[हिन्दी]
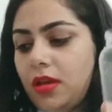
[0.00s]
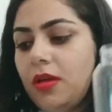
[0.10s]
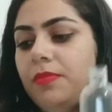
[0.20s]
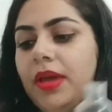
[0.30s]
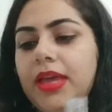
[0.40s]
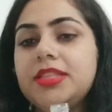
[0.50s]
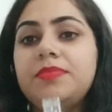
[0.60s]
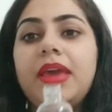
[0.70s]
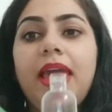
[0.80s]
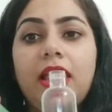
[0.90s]
अब मैं
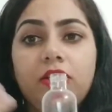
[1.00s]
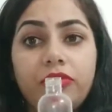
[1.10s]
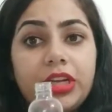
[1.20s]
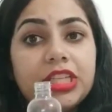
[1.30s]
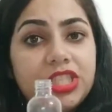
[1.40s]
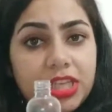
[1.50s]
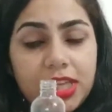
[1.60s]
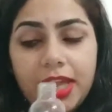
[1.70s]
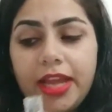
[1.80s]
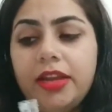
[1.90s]
इसमें एलोवेरा
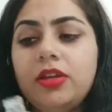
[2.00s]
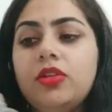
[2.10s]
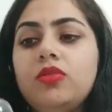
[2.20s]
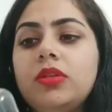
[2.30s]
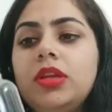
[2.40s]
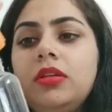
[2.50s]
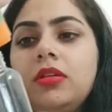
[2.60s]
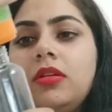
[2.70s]
जेल ऐड करूंगी